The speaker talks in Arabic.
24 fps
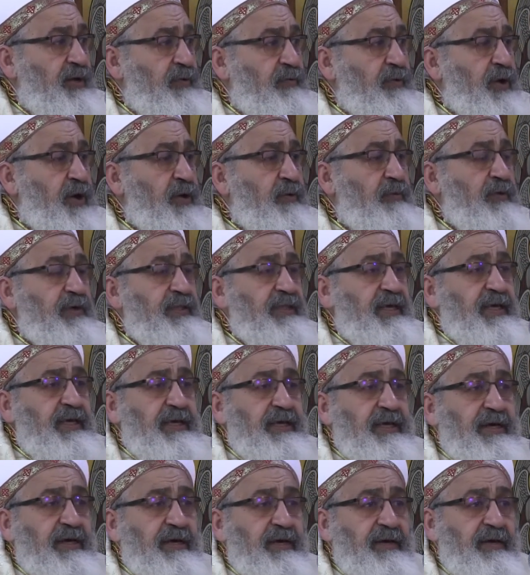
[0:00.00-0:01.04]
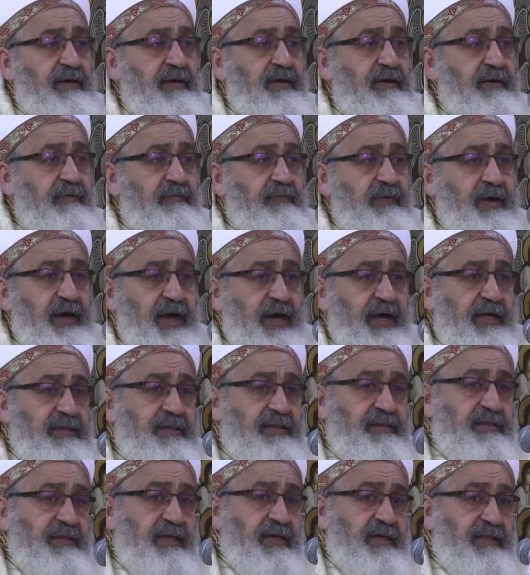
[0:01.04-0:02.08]
وهو دي في حد
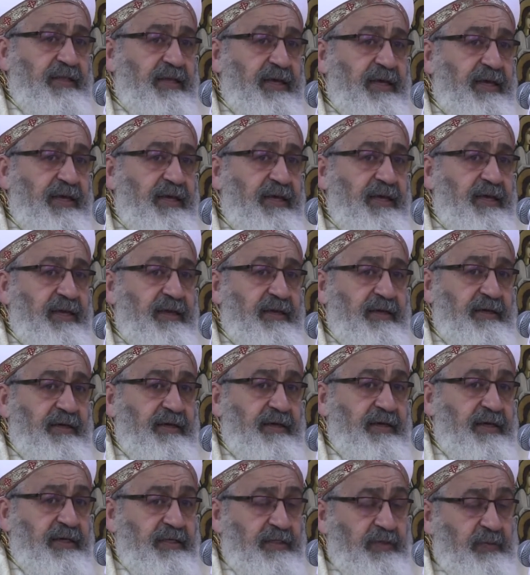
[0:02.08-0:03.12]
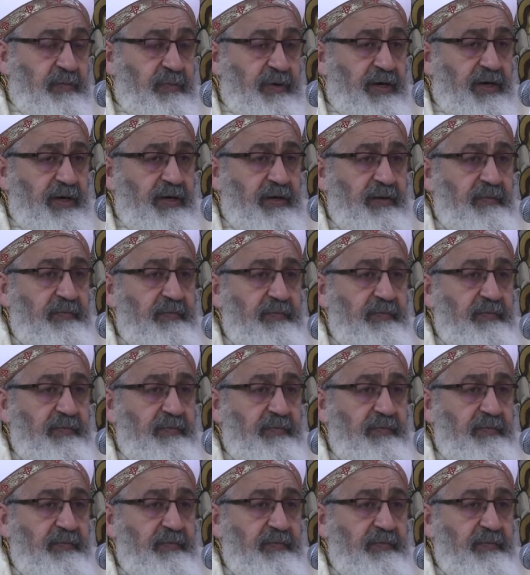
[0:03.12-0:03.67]
ذاتها هي كذبة